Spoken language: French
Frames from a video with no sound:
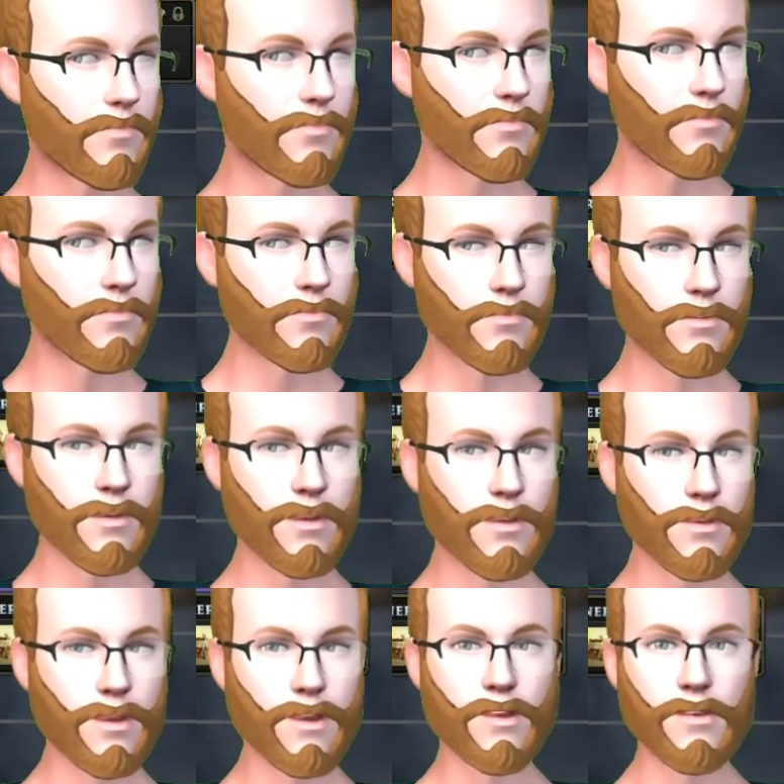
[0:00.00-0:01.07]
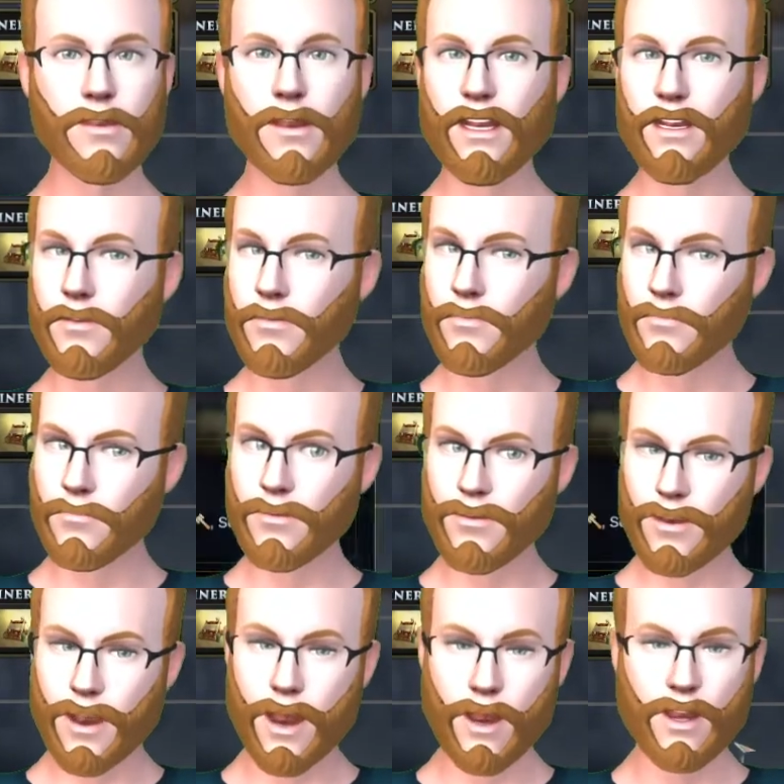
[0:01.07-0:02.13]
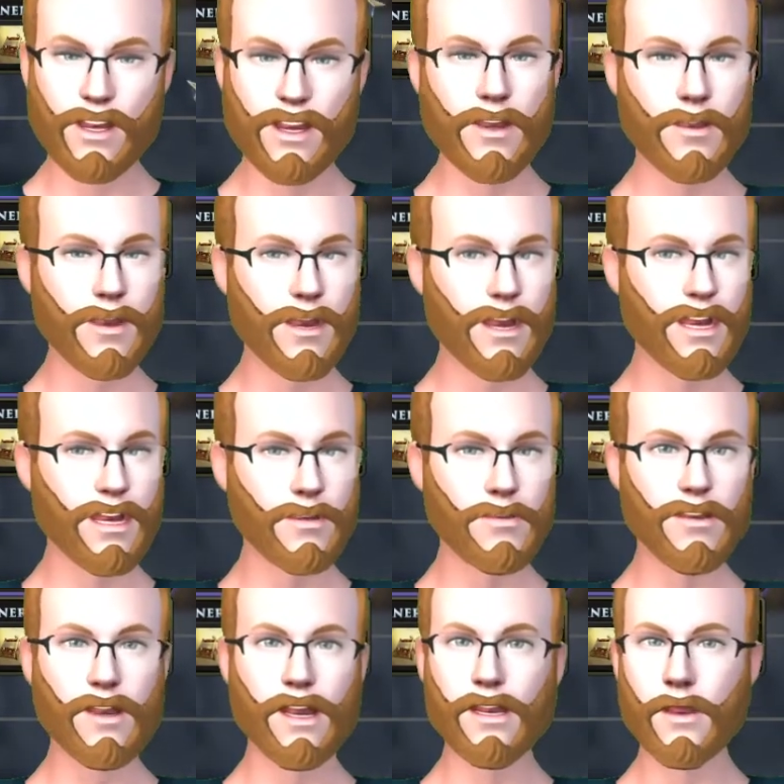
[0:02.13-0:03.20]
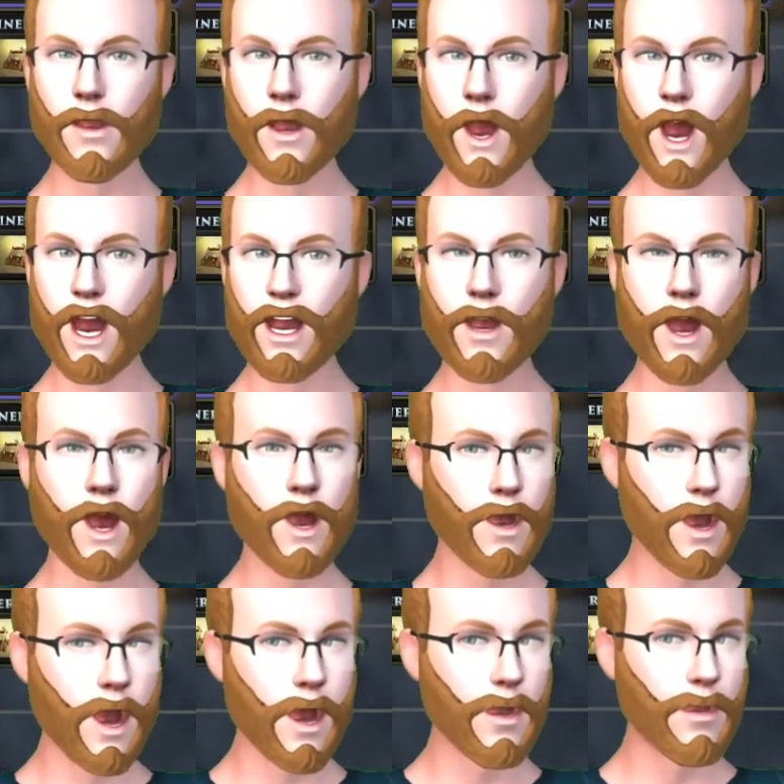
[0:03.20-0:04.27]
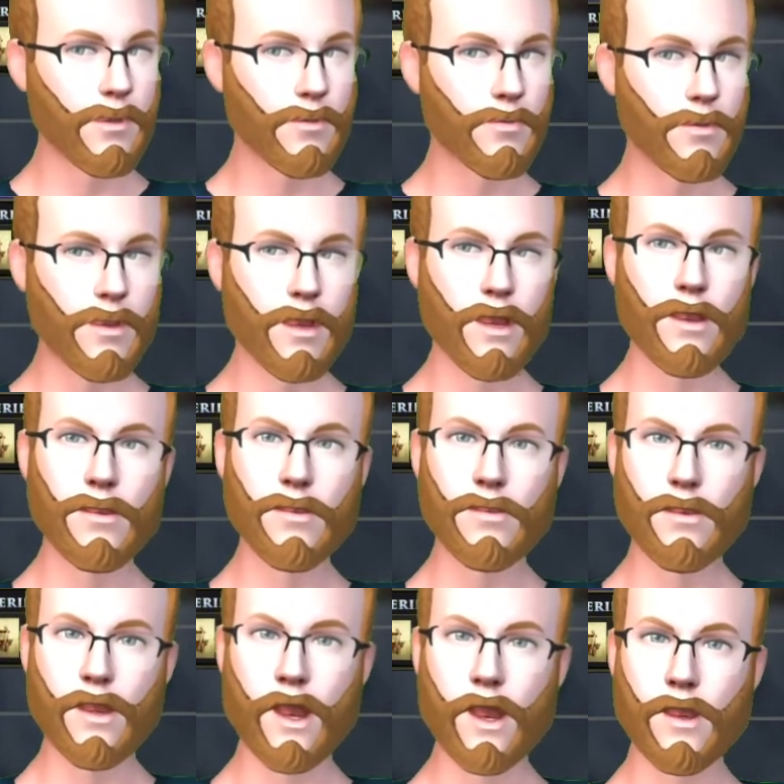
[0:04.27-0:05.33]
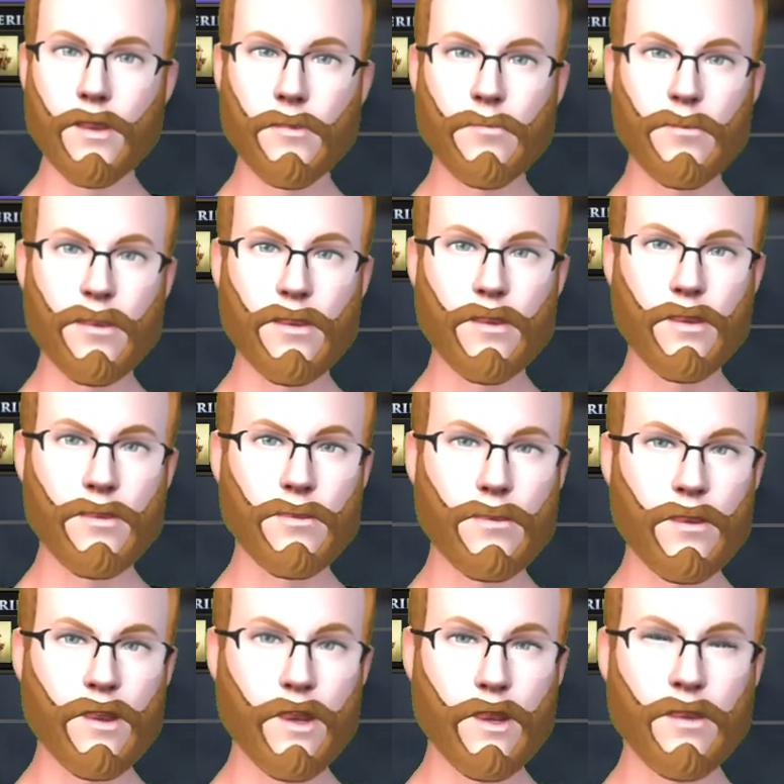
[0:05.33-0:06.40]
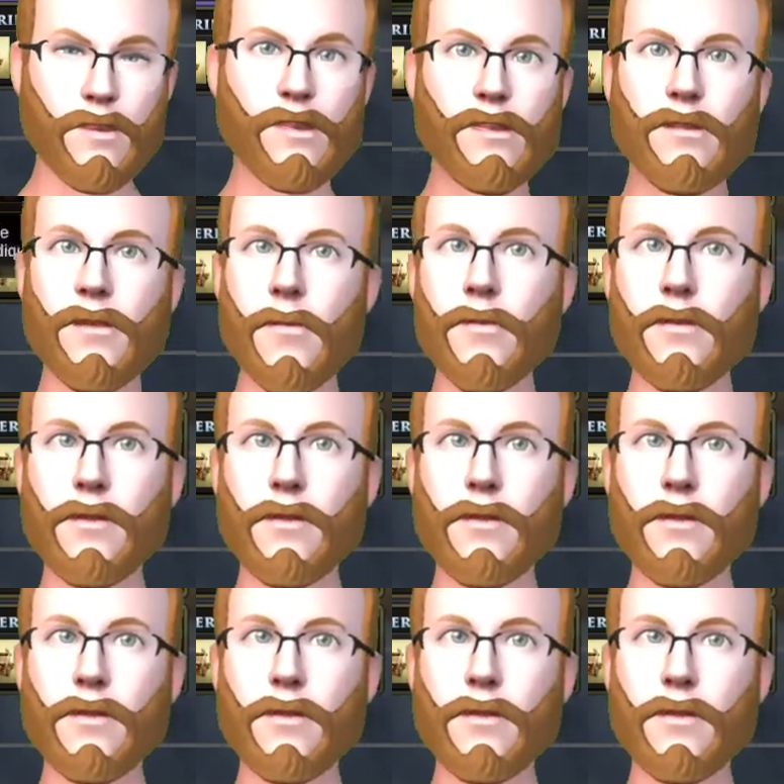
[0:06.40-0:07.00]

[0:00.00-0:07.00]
qui est la tech de l'arbre du bas, c'est tout ce qui concerne la religion généralement. Donc l'arbre du bas, vous avez le, monachisme qui est là.